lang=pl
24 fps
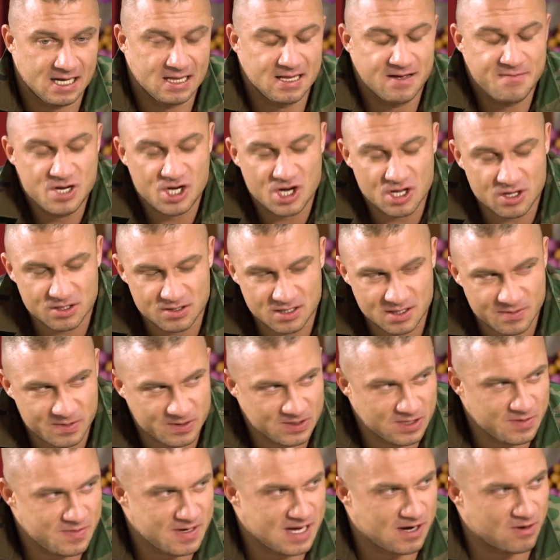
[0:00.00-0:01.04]
ale mi się to nie
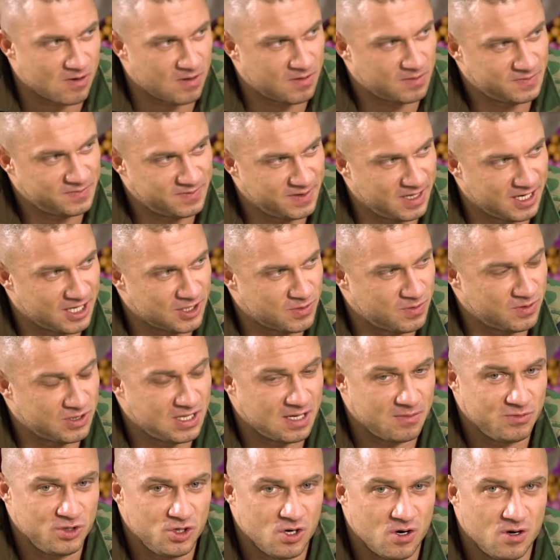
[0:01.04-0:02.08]
podobało, wiesz, bo
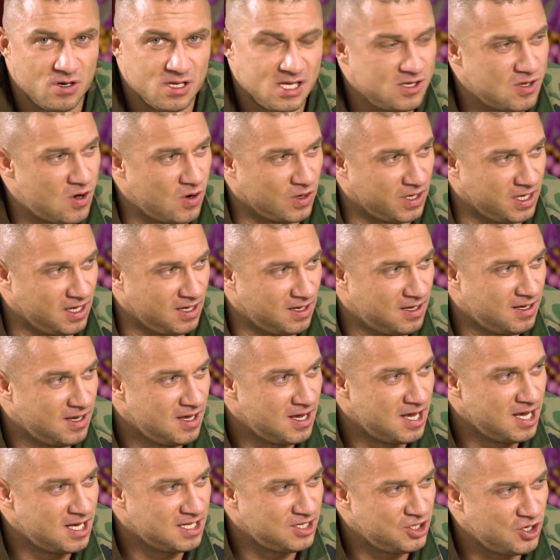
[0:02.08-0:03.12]
tam ciągle nogi,
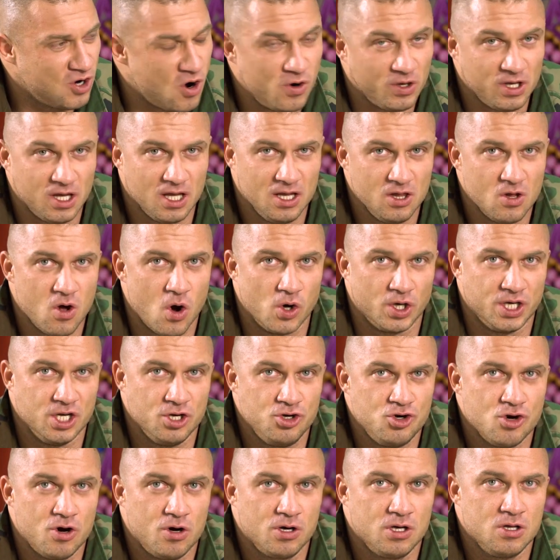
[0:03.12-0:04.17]
ciągi nogi,
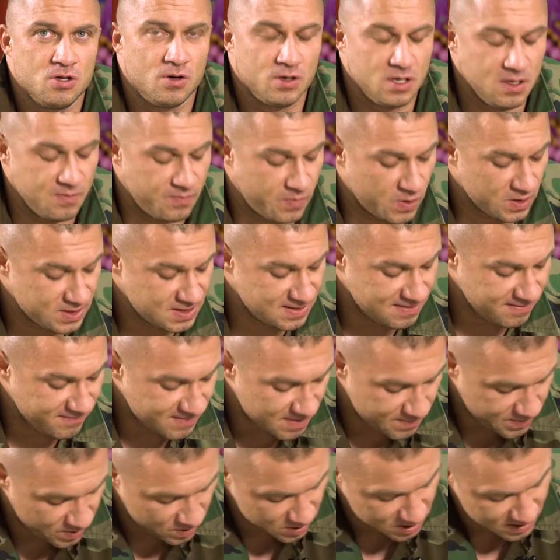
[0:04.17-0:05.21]
ciągi nogi.
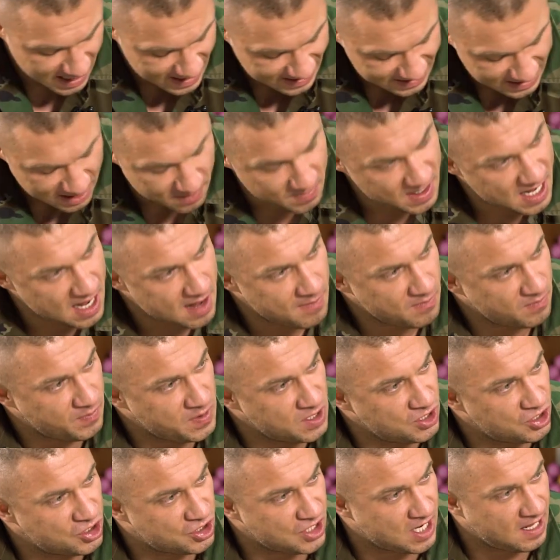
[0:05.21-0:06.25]
Pozrywa podarte miałem
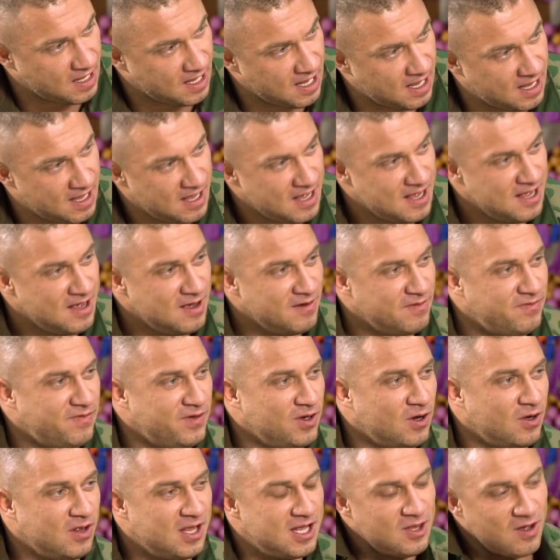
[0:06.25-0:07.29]
piszczele, no tak.
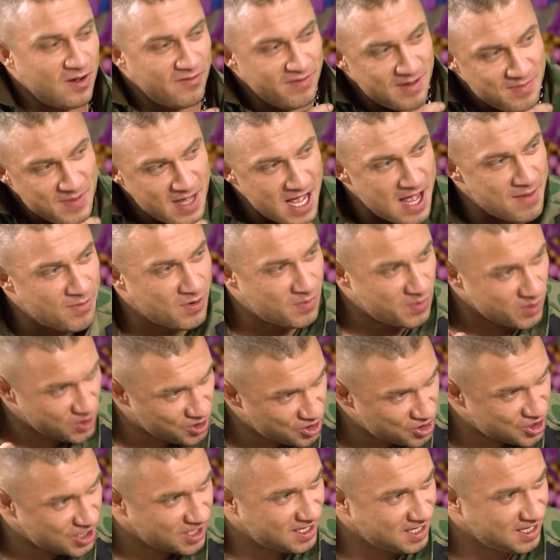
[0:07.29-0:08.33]
fioletowe miałem
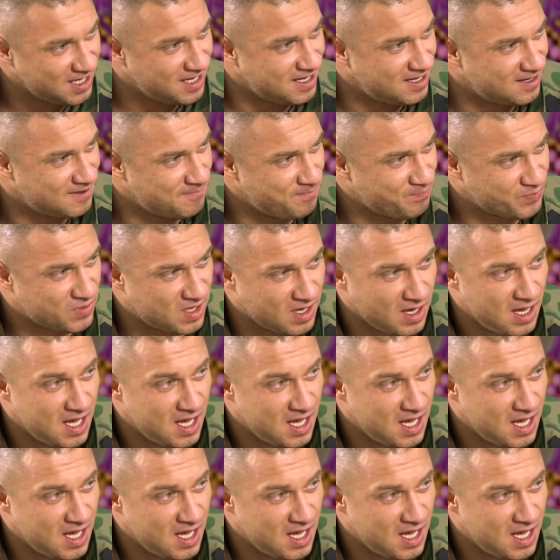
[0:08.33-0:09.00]
obojczyki